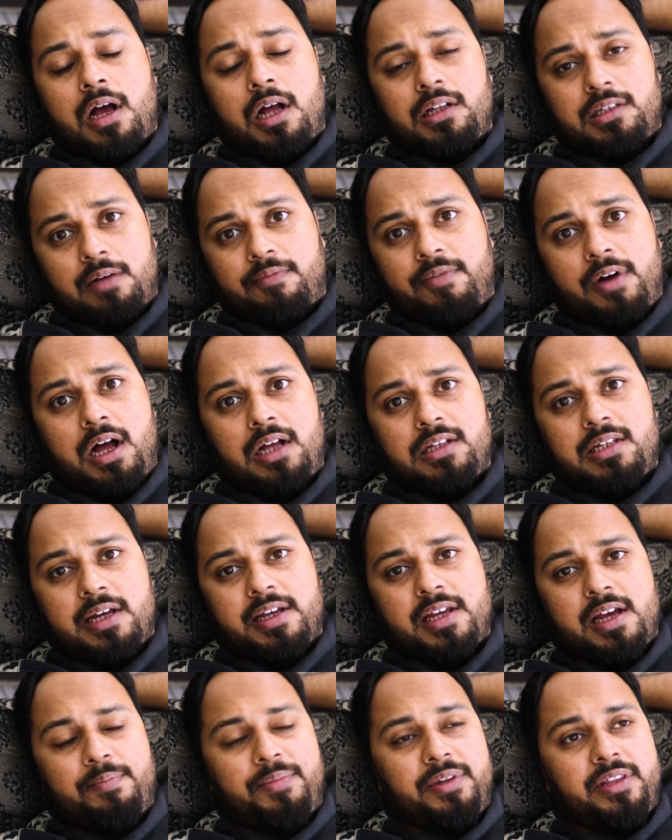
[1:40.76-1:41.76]
अच्छा वहाँ
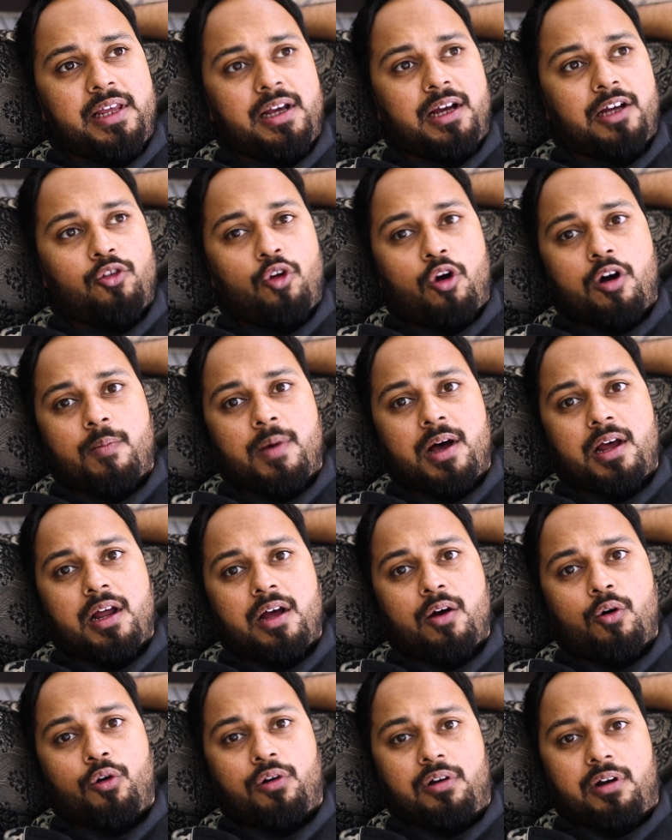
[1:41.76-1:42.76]
जाके हमने देखा तो
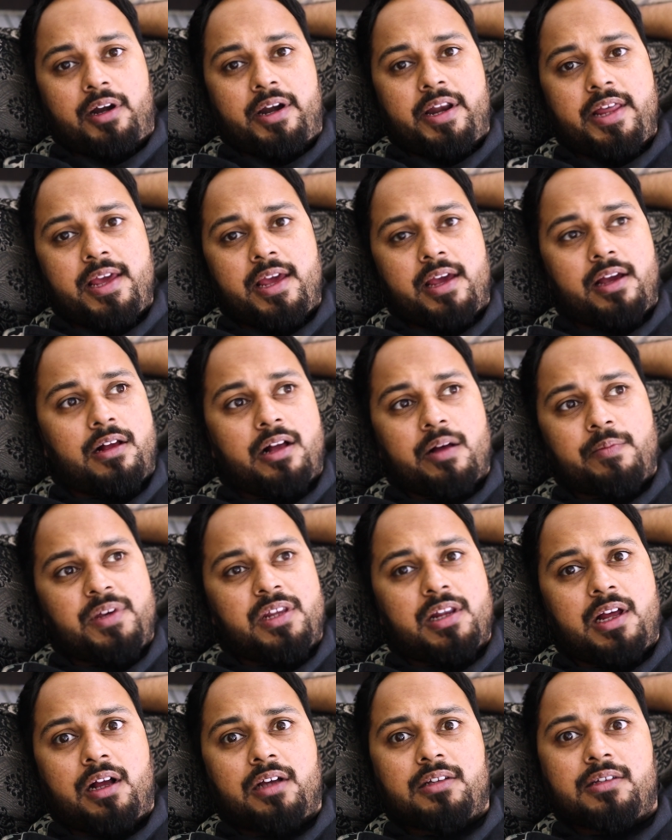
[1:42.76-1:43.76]
हमारा ऑलरेडी एक
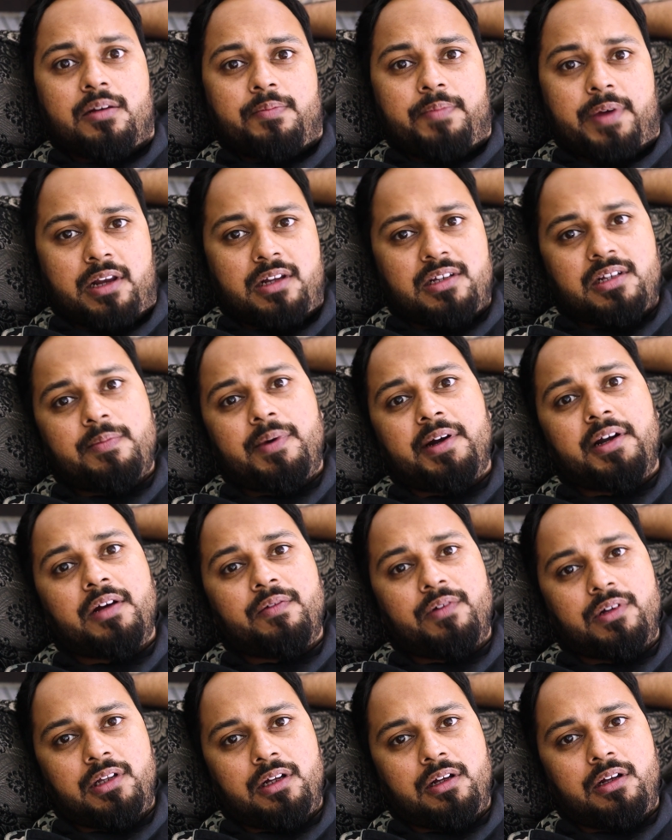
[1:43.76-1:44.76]
कमीना कज़न पहले से बैठा
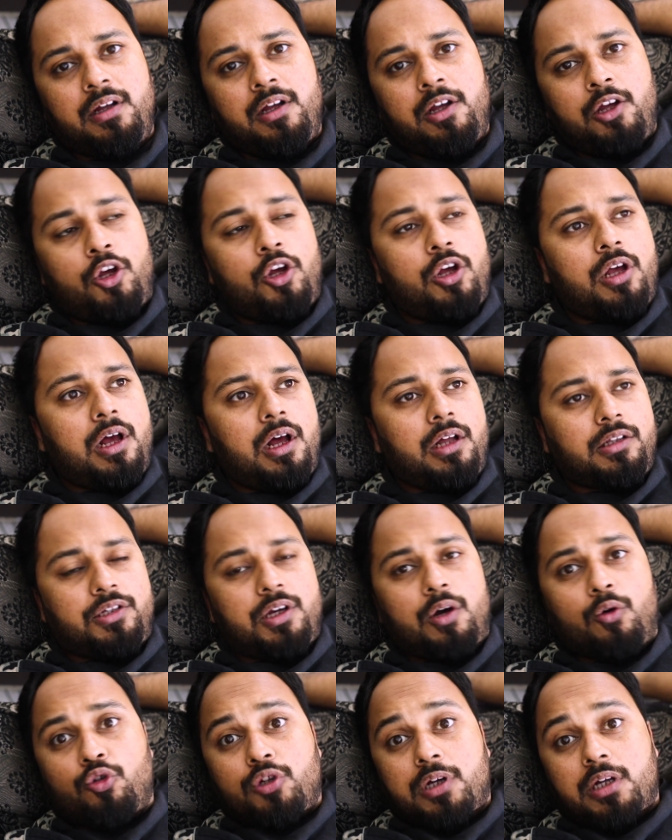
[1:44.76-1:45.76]
हुआ था
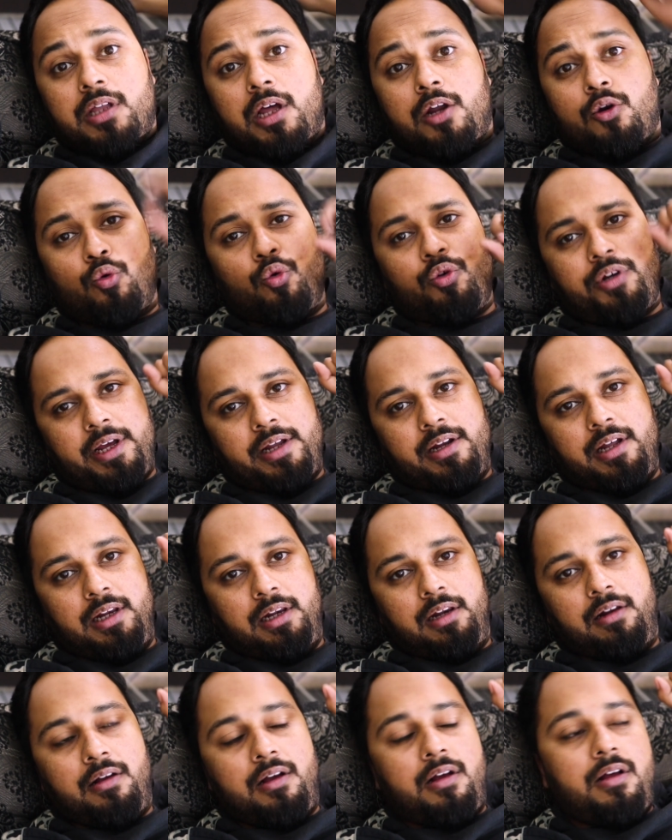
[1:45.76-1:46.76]
अच्छा उसका था रूट
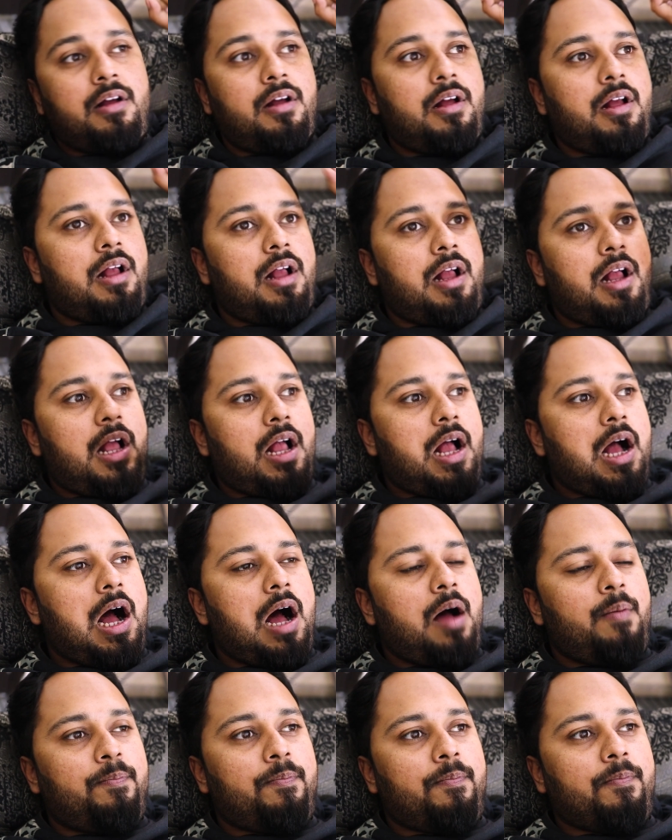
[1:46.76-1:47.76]
कैनाल
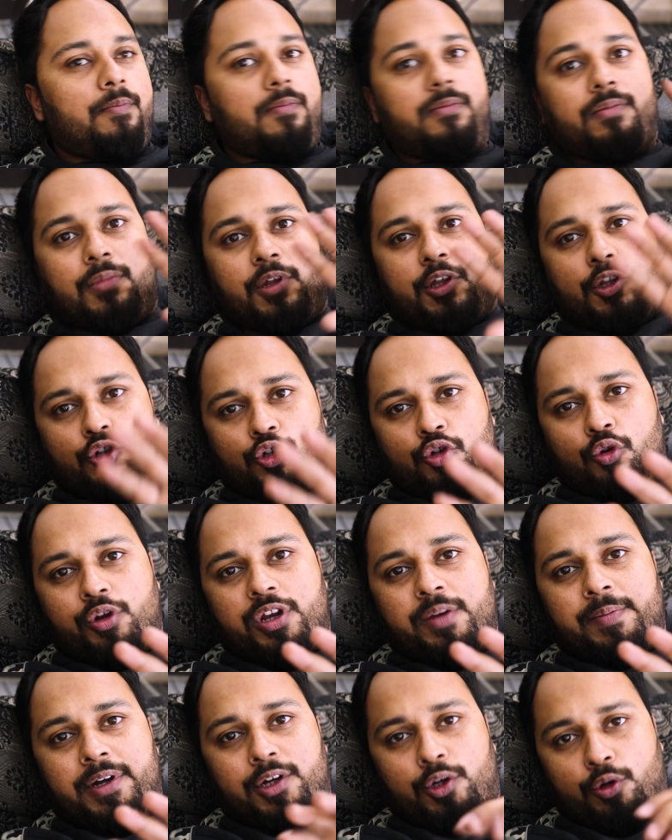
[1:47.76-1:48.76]
अब
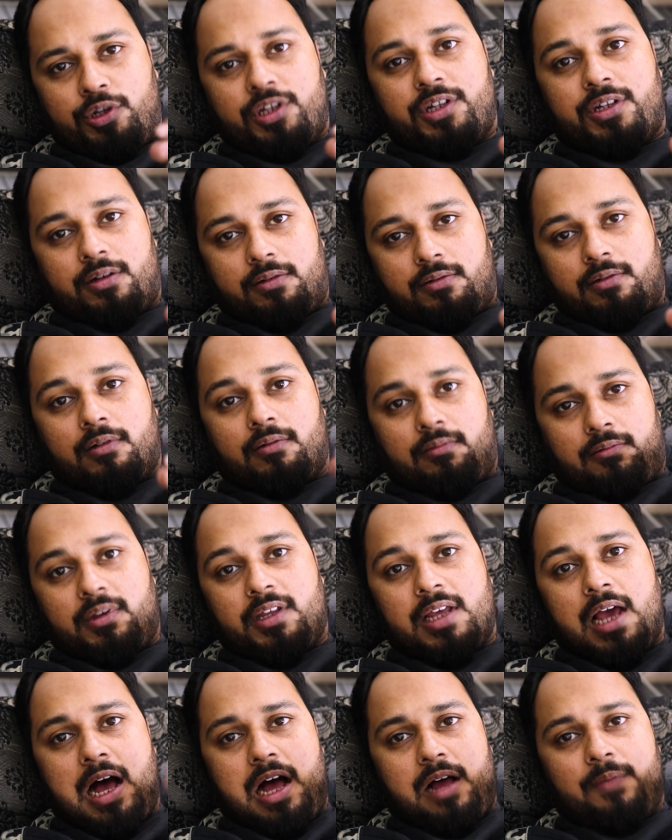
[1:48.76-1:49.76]
स्टोरी में ट्विस्ट
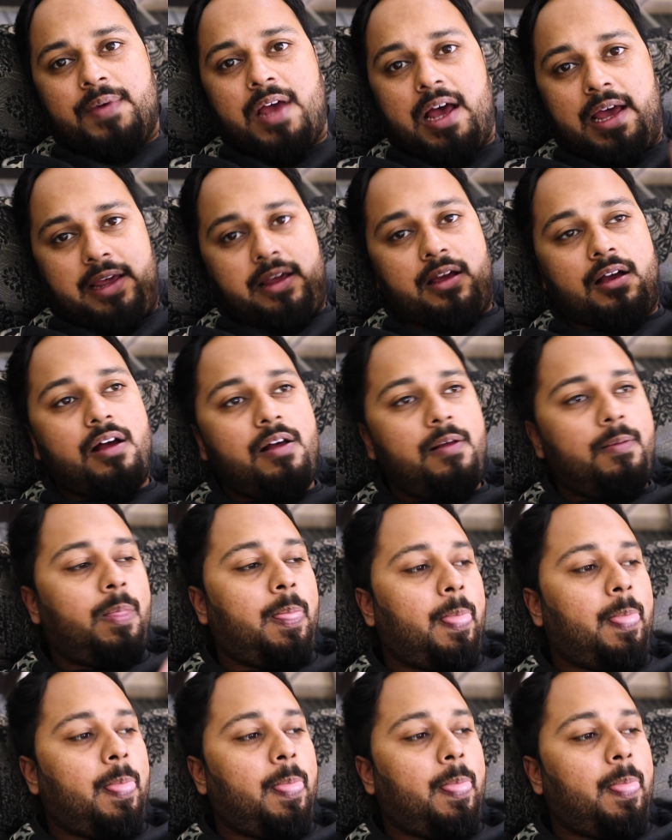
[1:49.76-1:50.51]
यहाँ पे आएगा